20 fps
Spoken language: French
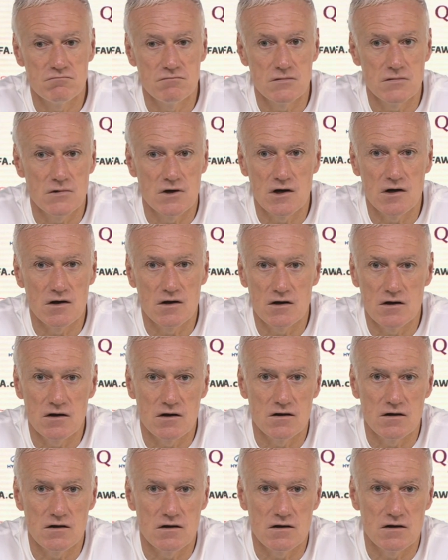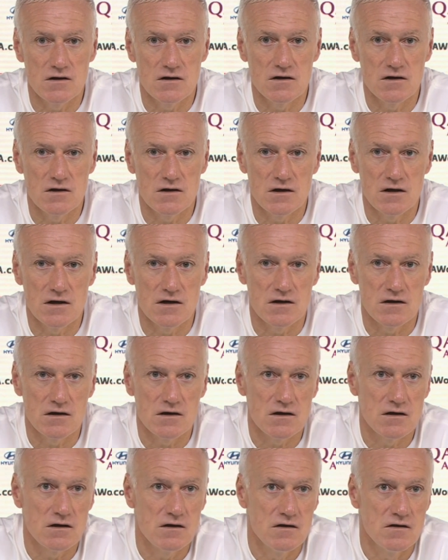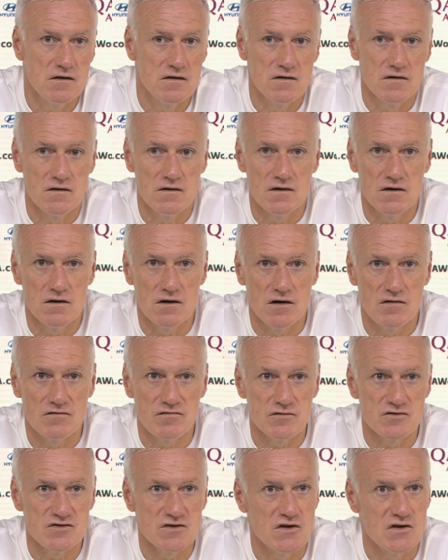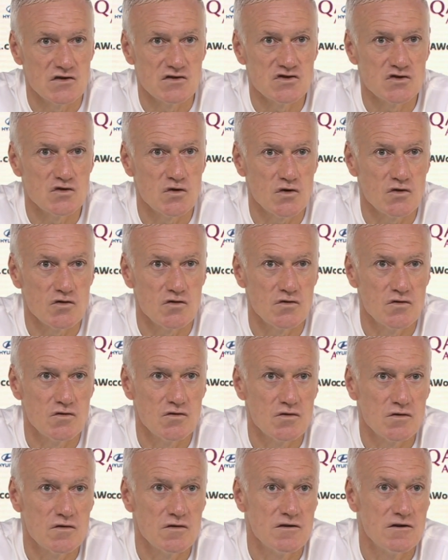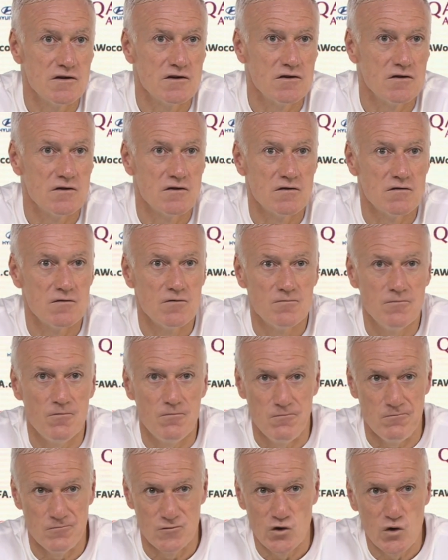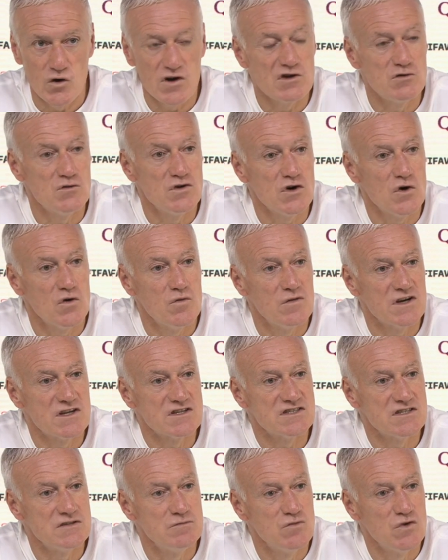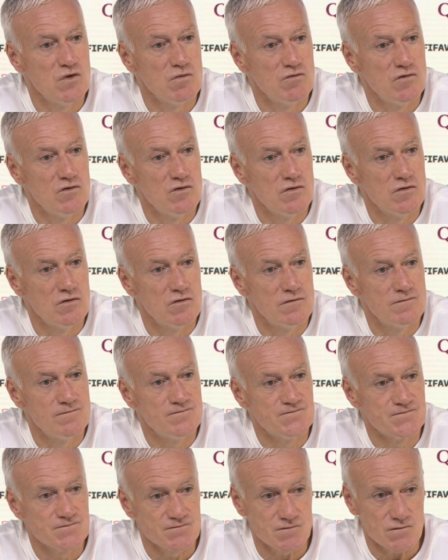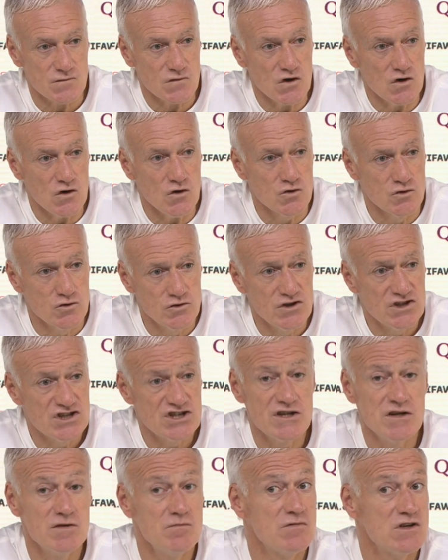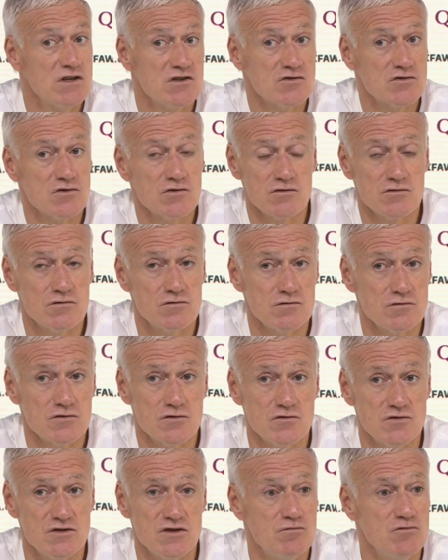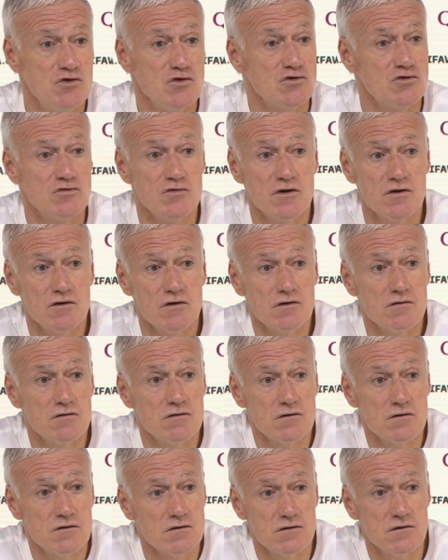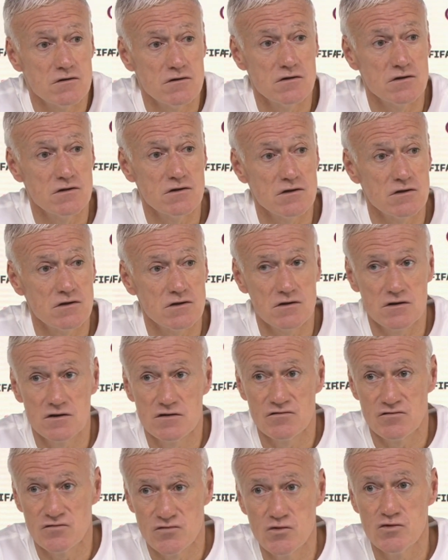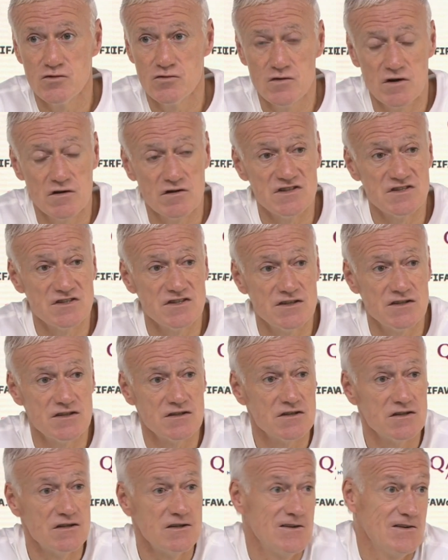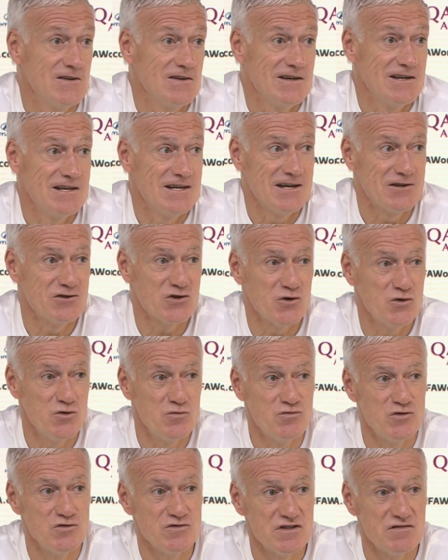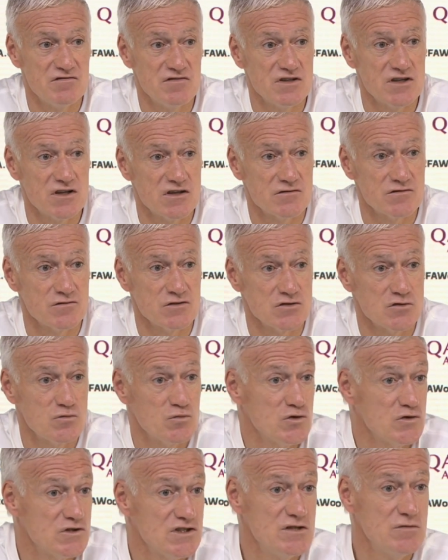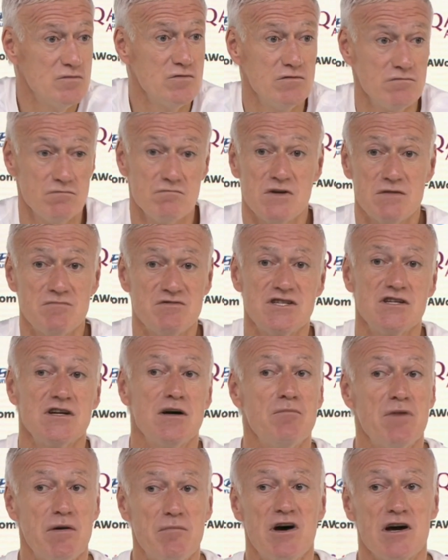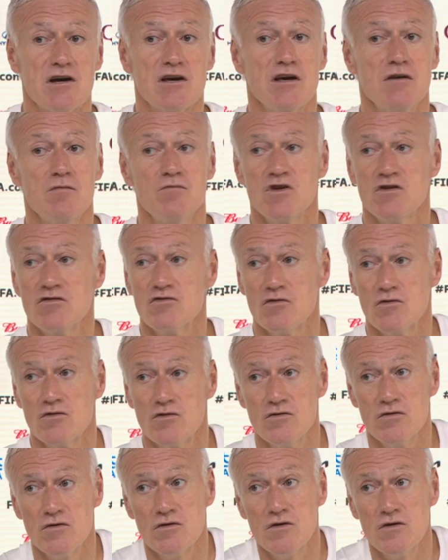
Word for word: en, faisant en sorte de, de réduire au maximum le euh, déchet, mais sur ce type de joueur, euh, il faut lui en laisser et être le plus efficace possible, même s'il n'a pas marqué, mais sur le,